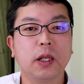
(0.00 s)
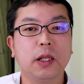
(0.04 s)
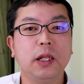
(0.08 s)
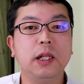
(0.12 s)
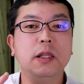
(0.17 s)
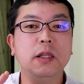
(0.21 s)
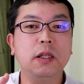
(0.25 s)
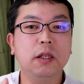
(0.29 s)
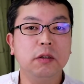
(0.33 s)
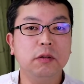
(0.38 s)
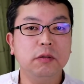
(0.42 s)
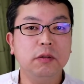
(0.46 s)

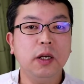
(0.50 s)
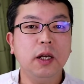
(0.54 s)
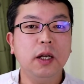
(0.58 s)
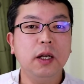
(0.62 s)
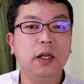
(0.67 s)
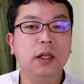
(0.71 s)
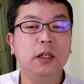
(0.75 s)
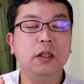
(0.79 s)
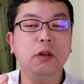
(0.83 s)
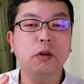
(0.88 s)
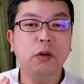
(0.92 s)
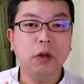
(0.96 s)
筋肉が
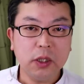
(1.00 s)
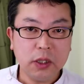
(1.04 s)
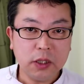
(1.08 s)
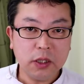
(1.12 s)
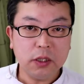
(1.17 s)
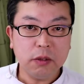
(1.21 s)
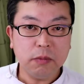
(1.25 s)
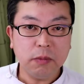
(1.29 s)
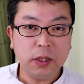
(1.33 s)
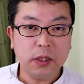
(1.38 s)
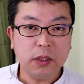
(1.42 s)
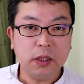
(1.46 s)
弱って
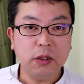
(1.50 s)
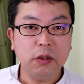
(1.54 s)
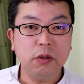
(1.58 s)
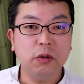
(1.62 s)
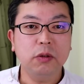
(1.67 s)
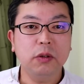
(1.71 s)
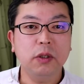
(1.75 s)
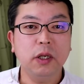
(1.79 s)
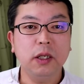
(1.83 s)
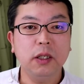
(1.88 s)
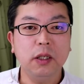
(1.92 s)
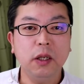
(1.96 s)
しまった
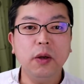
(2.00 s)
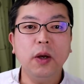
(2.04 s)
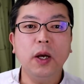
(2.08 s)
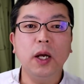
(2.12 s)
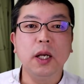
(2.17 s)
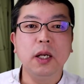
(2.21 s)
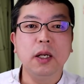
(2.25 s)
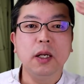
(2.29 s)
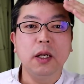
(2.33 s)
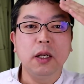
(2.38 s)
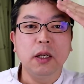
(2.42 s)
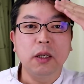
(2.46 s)
状態では、
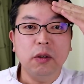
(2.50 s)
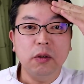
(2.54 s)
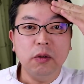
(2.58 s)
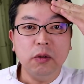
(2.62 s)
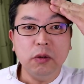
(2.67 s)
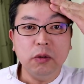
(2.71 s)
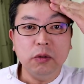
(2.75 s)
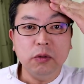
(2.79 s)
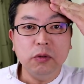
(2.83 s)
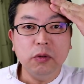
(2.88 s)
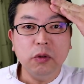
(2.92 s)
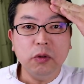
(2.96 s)
こ
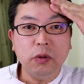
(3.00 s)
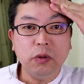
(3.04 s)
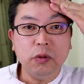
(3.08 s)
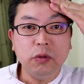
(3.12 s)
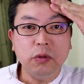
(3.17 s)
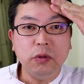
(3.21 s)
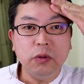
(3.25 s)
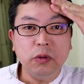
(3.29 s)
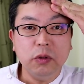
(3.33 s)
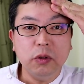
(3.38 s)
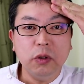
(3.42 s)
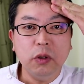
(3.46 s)
の動
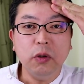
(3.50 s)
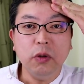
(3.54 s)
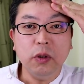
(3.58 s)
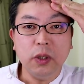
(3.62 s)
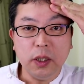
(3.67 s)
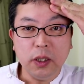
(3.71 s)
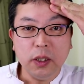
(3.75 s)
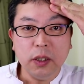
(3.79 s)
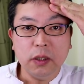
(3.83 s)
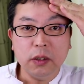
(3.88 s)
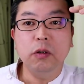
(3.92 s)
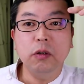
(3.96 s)
く距
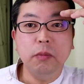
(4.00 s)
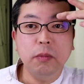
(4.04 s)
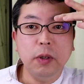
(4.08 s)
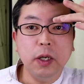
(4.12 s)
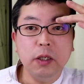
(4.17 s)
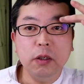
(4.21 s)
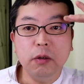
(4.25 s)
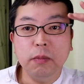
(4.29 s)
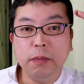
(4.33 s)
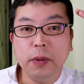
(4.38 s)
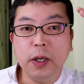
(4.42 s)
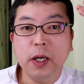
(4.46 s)
離、この
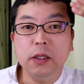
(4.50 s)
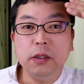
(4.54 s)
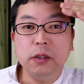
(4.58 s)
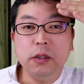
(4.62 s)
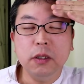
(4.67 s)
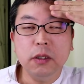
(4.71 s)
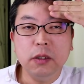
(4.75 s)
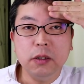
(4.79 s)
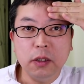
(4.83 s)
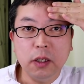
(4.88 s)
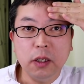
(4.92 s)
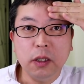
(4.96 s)
周りの
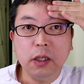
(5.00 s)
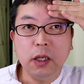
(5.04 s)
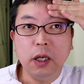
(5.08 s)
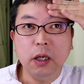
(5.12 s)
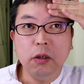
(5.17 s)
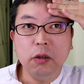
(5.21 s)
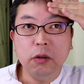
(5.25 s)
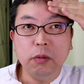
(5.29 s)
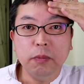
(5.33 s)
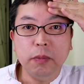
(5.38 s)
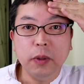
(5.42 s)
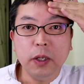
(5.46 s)
パーツですね、皮
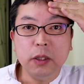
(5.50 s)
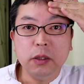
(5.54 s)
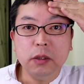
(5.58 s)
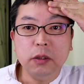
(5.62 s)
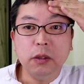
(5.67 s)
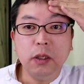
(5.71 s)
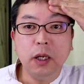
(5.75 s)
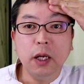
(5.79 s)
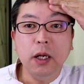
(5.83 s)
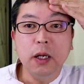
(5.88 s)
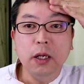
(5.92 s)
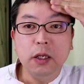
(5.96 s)
の
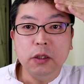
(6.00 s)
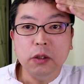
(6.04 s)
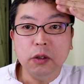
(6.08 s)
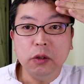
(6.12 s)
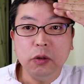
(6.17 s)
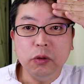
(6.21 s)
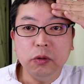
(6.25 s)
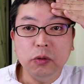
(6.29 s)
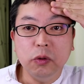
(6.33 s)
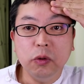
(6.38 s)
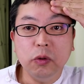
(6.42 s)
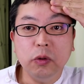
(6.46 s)
パーツがそ
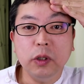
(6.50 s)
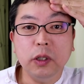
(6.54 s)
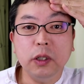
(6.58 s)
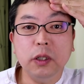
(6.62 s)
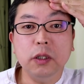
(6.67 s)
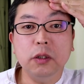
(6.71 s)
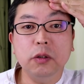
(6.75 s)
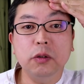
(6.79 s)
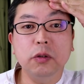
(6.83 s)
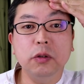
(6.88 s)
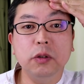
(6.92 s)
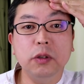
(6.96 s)
の動き
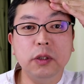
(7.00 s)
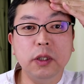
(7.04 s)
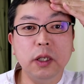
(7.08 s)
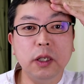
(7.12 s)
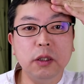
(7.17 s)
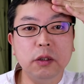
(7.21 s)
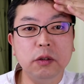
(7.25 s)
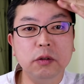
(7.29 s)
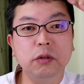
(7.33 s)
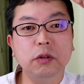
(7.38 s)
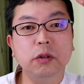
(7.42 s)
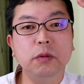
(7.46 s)
について
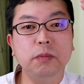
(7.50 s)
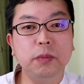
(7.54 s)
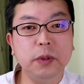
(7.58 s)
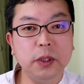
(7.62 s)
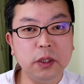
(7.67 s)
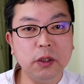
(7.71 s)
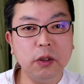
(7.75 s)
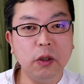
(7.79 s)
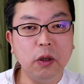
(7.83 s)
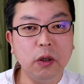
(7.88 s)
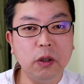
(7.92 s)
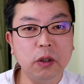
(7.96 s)
いく
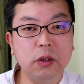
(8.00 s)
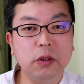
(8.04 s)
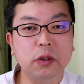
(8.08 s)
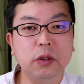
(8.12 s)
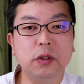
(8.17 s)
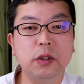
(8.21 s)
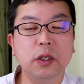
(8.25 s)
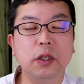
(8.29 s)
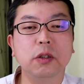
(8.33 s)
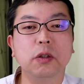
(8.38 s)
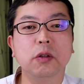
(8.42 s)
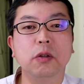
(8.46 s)
スピード、そ
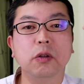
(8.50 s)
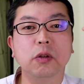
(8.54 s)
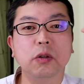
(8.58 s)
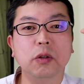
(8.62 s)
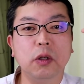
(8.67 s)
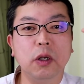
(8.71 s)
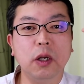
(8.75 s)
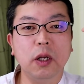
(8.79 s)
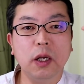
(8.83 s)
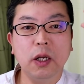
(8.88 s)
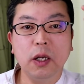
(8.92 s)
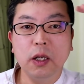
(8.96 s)
してその
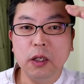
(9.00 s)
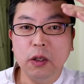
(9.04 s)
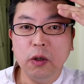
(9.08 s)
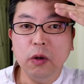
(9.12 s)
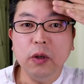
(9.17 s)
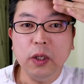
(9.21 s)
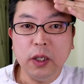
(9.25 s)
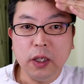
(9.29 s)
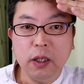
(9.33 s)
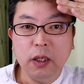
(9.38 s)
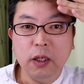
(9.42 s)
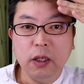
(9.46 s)

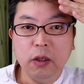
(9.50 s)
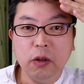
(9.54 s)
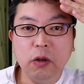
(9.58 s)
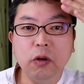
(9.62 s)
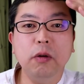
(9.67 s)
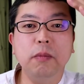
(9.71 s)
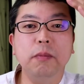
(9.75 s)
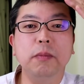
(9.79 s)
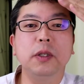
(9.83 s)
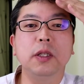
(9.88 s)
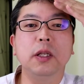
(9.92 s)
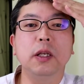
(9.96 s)
距離
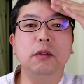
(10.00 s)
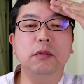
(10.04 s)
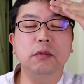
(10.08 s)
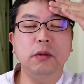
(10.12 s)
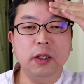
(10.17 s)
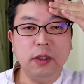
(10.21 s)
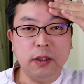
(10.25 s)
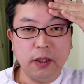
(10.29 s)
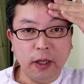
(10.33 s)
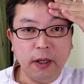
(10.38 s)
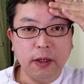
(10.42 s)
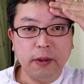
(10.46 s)
を見てく
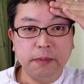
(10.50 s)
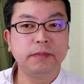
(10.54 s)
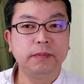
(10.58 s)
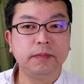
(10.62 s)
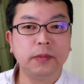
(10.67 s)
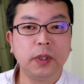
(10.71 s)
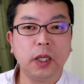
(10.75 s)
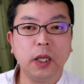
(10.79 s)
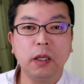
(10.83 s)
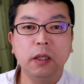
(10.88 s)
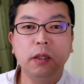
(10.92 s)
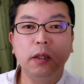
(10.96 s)
ださ
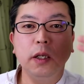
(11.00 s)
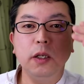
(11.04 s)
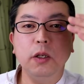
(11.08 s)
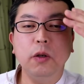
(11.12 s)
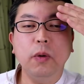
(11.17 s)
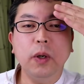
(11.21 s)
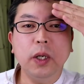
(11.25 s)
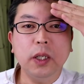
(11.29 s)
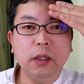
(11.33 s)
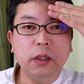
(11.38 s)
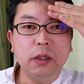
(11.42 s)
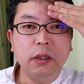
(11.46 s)
い。
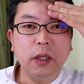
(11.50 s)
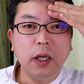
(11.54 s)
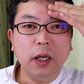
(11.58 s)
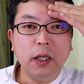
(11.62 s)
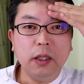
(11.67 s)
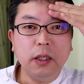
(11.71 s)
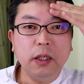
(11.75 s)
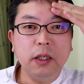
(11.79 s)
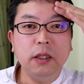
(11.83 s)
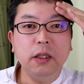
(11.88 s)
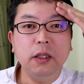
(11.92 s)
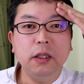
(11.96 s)
弱っ
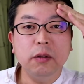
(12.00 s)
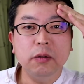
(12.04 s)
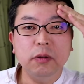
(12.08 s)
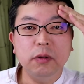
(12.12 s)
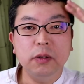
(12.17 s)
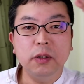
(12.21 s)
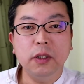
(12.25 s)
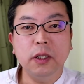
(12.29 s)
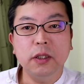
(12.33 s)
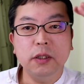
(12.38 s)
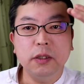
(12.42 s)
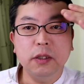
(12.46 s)
た筋肉
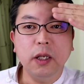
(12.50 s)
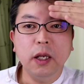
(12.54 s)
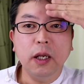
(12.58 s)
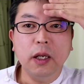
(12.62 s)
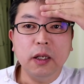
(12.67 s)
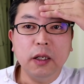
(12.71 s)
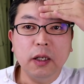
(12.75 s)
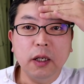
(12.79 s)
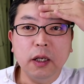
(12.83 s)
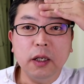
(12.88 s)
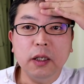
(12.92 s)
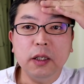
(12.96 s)
に対し
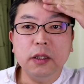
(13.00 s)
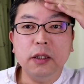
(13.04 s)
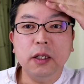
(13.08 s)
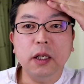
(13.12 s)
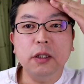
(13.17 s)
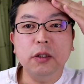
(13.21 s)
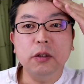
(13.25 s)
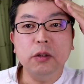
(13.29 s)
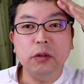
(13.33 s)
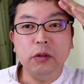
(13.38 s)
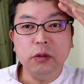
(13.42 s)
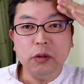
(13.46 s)
てやはり
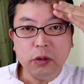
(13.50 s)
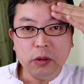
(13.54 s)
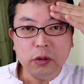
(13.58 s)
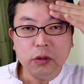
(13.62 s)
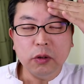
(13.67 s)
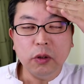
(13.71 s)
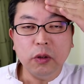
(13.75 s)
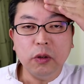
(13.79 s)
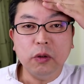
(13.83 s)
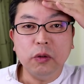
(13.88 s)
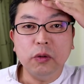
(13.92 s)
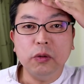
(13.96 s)
さする
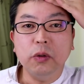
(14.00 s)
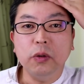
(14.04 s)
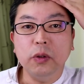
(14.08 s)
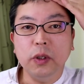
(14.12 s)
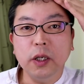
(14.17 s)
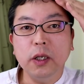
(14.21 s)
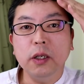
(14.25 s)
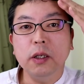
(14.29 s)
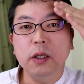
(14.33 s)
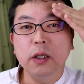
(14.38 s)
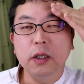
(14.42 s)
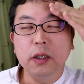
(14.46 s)
ということを
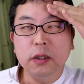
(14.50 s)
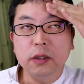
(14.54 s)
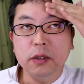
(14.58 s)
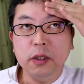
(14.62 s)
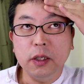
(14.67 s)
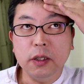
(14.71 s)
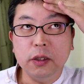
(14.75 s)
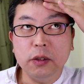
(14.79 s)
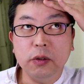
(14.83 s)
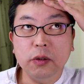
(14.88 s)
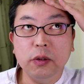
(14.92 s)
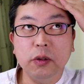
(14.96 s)
ね、
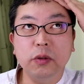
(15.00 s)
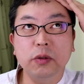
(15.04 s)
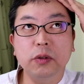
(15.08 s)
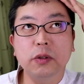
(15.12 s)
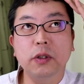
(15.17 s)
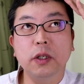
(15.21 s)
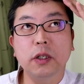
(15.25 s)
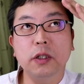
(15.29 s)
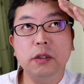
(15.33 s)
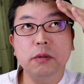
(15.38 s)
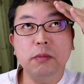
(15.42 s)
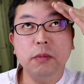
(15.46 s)
最初にお
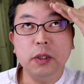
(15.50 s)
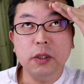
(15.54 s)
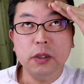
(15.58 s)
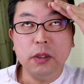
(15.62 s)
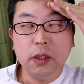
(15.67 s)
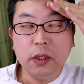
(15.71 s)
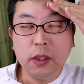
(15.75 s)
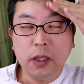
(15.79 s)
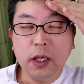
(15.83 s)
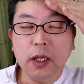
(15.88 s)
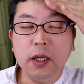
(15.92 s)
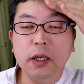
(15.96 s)
伝えしまし
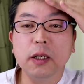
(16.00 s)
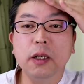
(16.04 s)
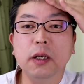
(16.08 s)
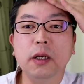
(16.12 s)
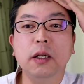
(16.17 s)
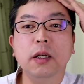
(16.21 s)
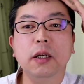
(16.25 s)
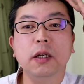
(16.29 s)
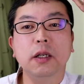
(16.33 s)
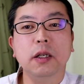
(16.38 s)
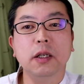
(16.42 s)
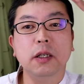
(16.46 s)
たが、
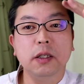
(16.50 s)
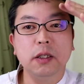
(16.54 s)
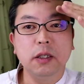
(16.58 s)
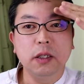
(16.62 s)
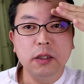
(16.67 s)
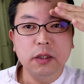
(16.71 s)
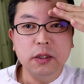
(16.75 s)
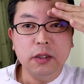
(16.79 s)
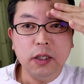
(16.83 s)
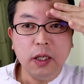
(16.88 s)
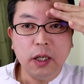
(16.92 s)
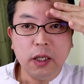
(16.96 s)

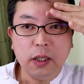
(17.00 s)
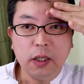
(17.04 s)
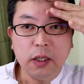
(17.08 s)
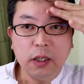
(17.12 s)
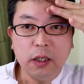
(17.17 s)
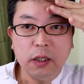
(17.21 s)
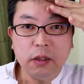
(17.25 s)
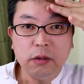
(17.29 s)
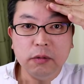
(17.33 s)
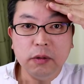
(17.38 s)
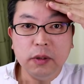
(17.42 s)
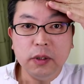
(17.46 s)
下か
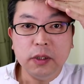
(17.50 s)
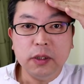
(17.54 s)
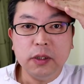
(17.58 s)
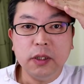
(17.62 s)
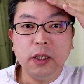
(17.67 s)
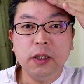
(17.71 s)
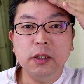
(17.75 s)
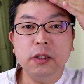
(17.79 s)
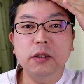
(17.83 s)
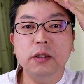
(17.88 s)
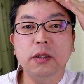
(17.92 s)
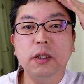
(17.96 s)
ら上に
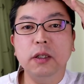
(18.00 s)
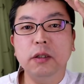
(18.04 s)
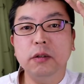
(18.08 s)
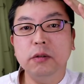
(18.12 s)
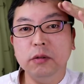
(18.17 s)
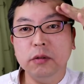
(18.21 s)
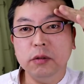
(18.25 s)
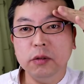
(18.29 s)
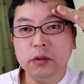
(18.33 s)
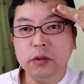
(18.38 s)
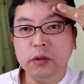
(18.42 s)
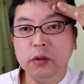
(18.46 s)
さすってい
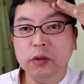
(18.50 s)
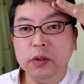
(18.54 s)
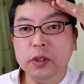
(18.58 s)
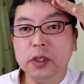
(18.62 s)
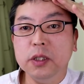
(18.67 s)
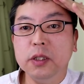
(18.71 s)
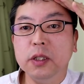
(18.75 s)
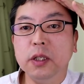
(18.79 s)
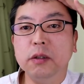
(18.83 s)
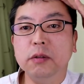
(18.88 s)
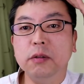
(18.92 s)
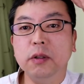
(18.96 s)
くよう
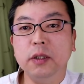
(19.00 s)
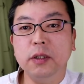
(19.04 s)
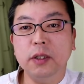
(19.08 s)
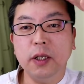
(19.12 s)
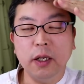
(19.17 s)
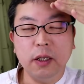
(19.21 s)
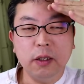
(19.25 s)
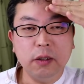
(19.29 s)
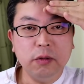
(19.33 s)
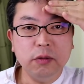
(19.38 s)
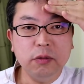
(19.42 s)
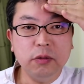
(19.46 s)
にしてくださ
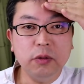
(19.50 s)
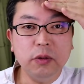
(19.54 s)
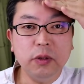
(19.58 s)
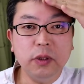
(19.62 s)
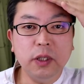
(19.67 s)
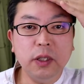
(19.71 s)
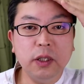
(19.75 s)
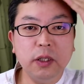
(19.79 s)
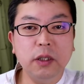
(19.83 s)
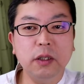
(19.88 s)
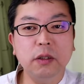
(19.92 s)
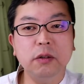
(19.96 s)
い。薄い
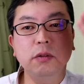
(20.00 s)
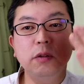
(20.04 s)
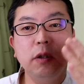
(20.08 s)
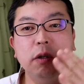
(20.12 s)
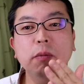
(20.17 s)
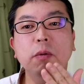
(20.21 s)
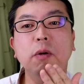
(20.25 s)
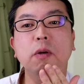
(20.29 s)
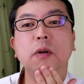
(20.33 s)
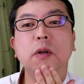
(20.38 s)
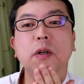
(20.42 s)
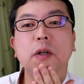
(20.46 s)
筋肉
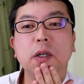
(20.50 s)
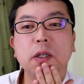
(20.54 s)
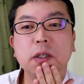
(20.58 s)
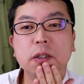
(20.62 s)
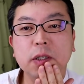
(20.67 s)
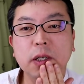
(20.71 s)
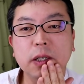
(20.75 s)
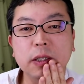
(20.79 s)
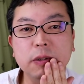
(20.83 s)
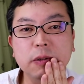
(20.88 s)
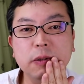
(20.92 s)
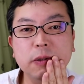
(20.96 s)
でも
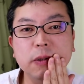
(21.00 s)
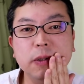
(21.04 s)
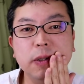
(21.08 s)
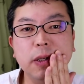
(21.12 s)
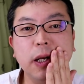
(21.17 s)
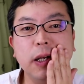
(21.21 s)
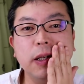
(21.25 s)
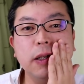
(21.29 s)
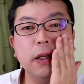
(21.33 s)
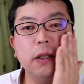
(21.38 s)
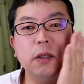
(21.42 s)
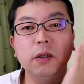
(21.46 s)
さすり
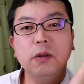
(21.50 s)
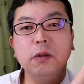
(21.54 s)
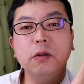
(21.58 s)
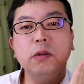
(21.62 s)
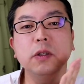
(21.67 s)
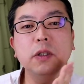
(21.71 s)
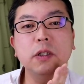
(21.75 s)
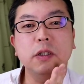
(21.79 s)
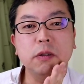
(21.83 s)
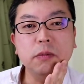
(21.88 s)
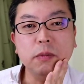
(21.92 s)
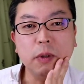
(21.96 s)
上げるよ
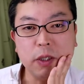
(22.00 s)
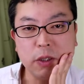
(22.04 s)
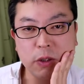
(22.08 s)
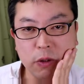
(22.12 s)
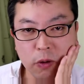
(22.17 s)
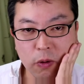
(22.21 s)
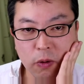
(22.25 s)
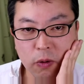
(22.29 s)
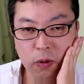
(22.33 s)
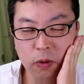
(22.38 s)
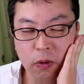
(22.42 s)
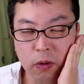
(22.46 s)
うにしま
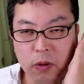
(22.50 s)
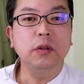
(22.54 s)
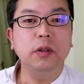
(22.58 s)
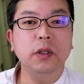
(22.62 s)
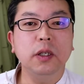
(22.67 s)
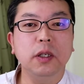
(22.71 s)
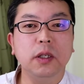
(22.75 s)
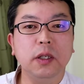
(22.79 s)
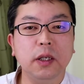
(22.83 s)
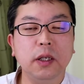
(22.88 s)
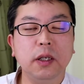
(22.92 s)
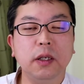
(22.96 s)
しょう。
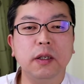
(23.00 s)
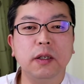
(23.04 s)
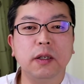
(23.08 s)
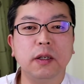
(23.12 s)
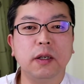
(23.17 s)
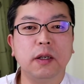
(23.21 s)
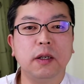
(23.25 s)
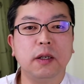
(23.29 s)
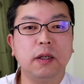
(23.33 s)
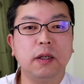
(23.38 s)
次に、